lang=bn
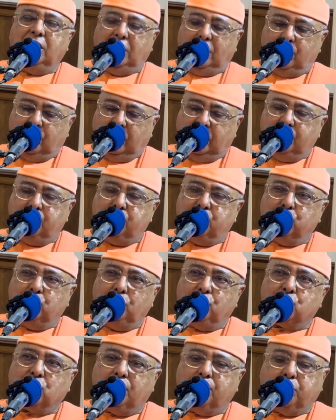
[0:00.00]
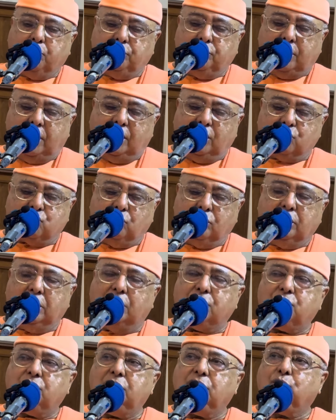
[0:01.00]
এবং এই পুরী সম্প্রদায়ের
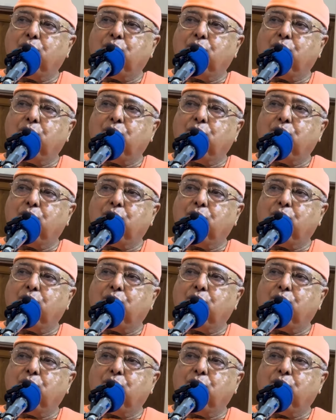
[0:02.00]
সন্ন্যাসী